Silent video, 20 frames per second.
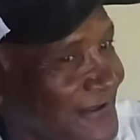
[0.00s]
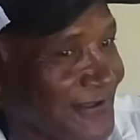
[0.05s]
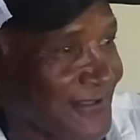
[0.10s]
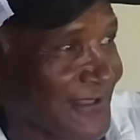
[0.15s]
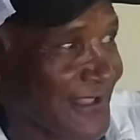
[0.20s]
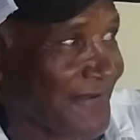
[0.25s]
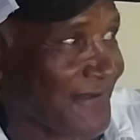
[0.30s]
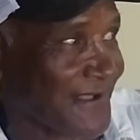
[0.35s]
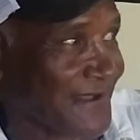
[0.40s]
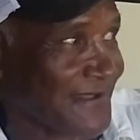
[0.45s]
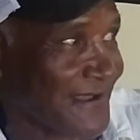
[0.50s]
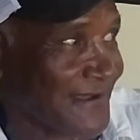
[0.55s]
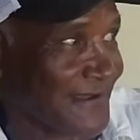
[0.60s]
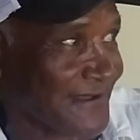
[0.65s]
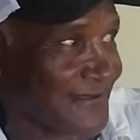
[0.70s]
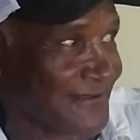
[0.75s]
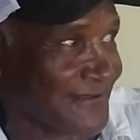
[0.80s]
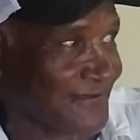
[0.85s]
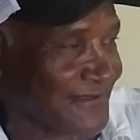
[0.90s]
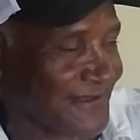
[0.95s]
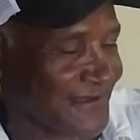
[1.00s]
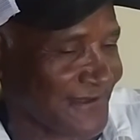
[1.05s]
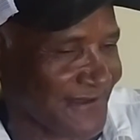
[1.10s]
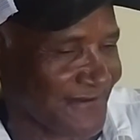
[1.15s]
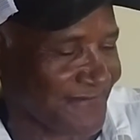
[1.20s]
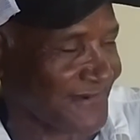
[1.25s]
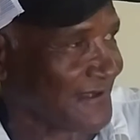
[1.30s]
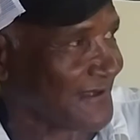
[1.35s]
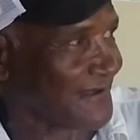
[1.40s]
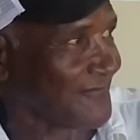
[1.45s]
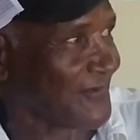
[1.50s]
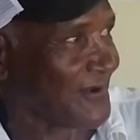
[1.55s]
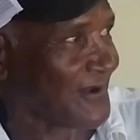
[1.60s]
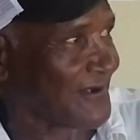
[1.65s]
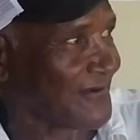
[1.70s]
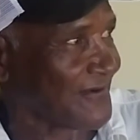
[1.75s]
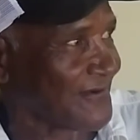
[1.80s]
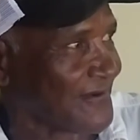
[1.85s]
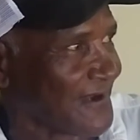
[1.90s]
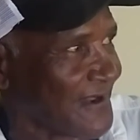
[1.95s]
yo estaba allá en estos días, vinimos
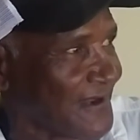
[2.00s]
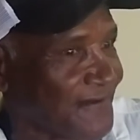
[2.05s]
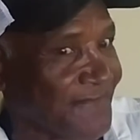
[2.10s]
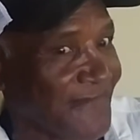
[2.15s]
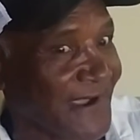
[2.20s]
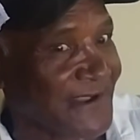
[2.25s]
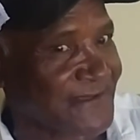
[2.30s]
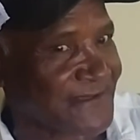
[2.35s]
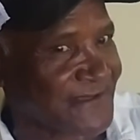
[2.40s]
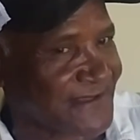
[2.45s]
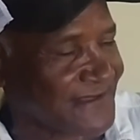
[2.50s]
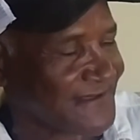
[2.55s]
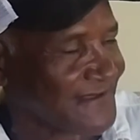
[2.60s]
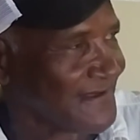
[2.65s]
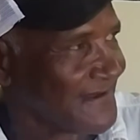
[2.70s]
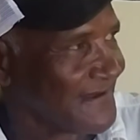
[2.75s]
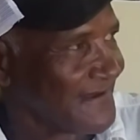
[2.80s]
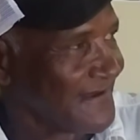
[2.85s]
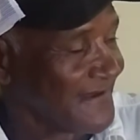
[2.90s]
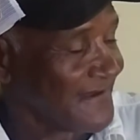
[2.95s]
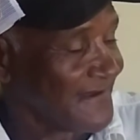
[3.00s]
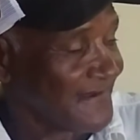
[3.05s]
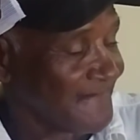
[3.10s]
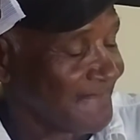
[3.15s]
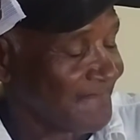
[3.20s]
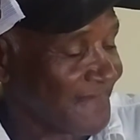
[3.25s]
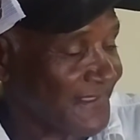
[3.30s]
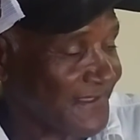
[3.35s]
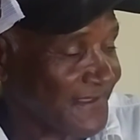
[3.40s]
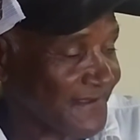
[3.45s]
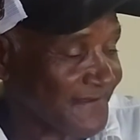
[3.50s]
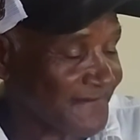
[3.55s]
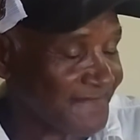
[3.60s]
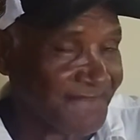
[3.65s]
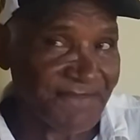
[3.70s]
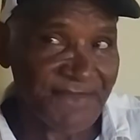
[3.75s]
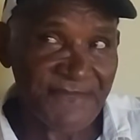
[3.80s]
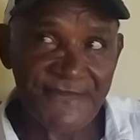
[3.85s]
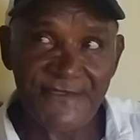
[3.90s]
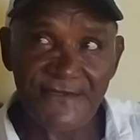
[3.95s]
el lunes, el mayo. ¿A
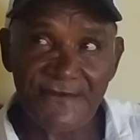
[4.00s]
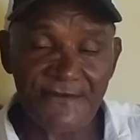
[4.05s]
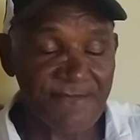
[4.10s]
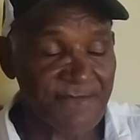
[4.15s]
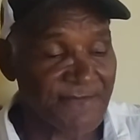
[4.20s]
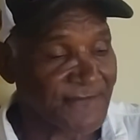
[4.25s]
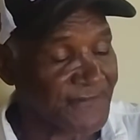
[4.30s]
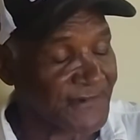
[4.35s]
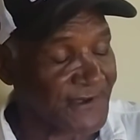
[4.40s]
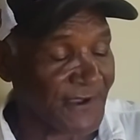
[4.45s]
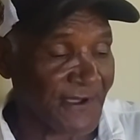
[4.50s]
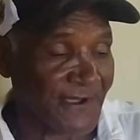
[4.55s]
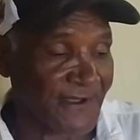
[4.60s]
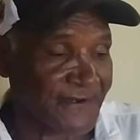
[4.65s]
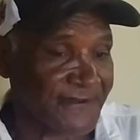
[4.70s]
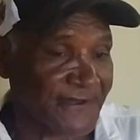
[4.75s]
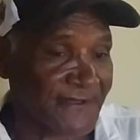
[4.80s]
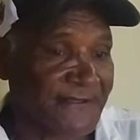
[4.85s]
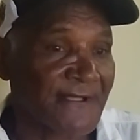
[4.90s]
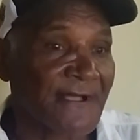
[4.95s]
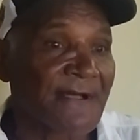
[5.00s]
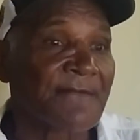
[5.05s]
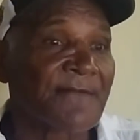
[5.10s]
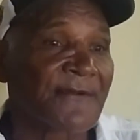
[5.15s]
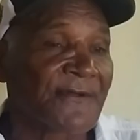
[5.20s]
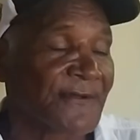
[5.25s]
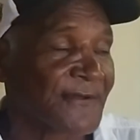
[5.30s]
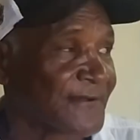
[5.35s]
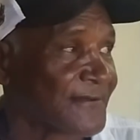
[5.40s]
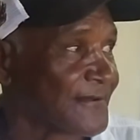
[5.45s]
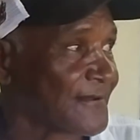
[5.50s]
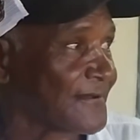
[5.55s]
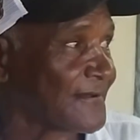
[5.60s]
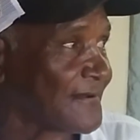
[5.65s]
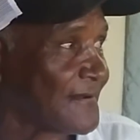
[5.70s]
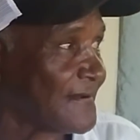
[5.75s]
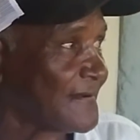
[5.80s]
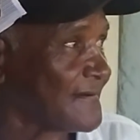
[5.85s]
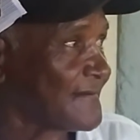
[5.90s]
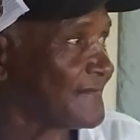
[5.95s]
dónde? En mi casa, estábamos
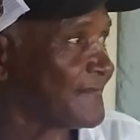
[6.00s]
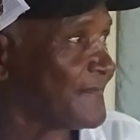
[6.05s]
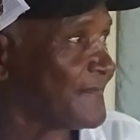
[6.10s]
en